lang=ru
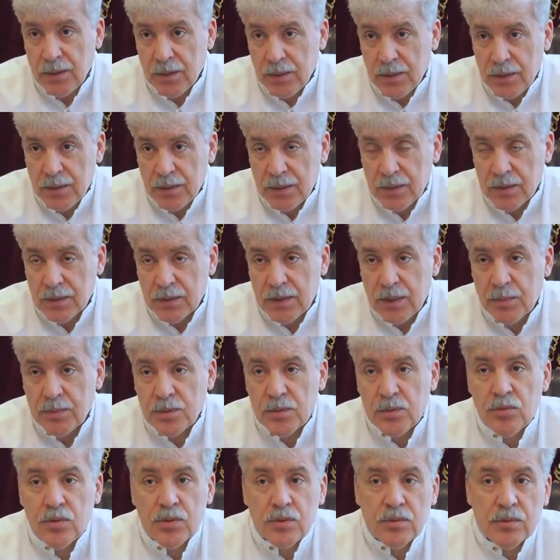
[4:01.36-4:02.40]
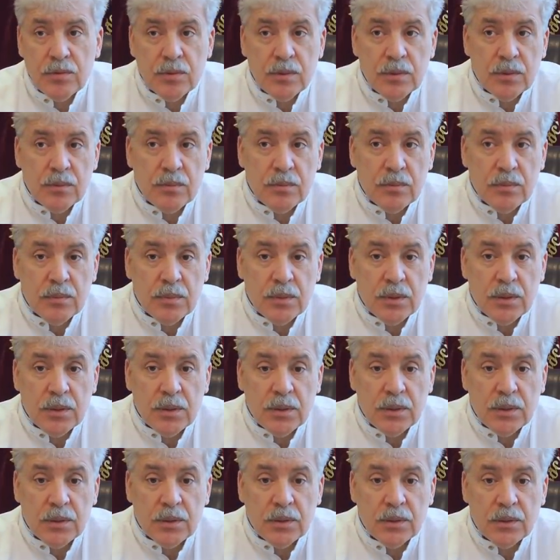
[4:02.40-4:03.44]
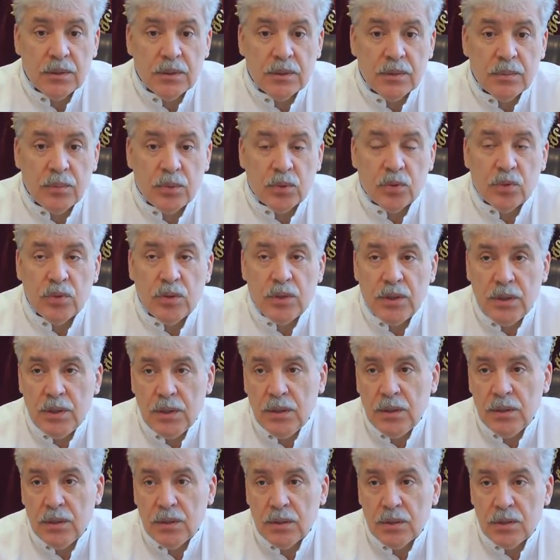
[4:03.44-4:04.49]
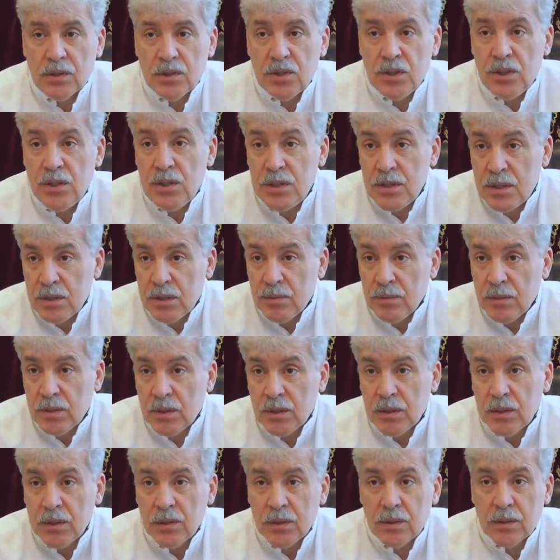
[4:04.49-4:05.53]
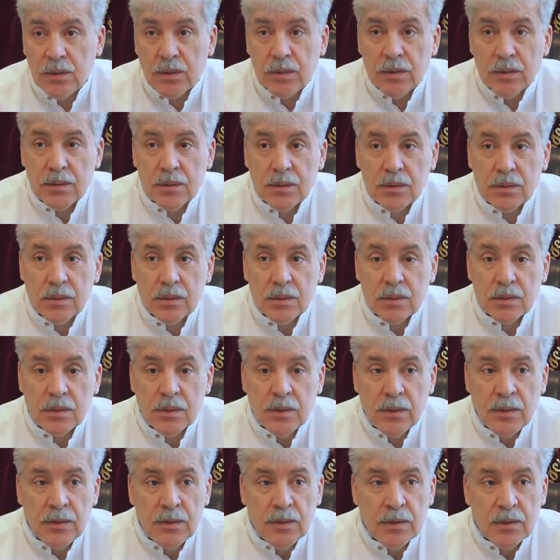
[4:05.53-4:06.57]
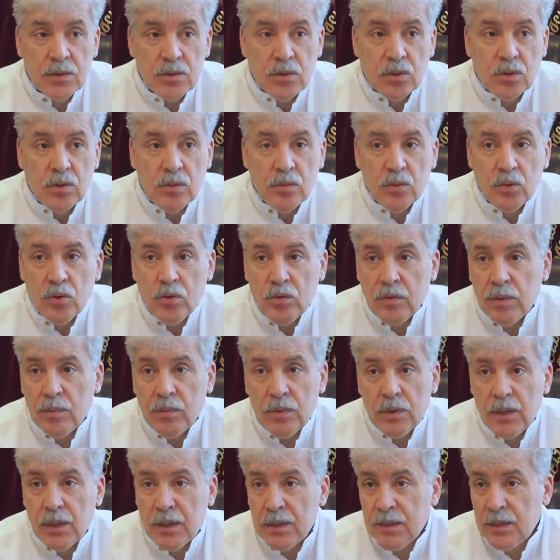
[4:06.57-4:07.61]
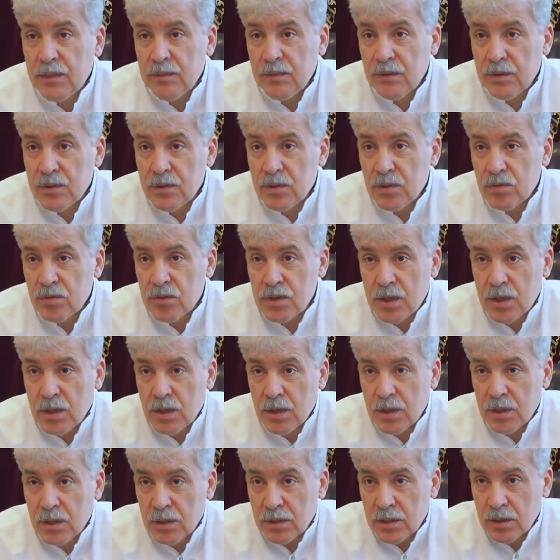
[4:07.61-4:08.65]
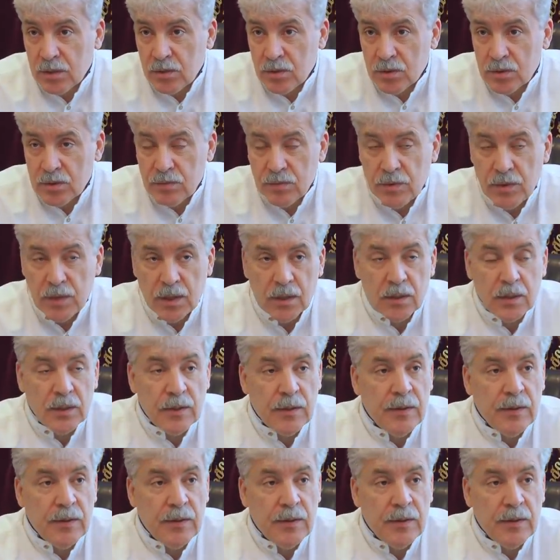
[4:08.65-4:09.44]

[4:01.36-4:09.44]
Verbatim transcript: угу. где-то обслуживаем а, пруды, чистим их, а, строим новые мелиоративные сооружения, это тоже факт.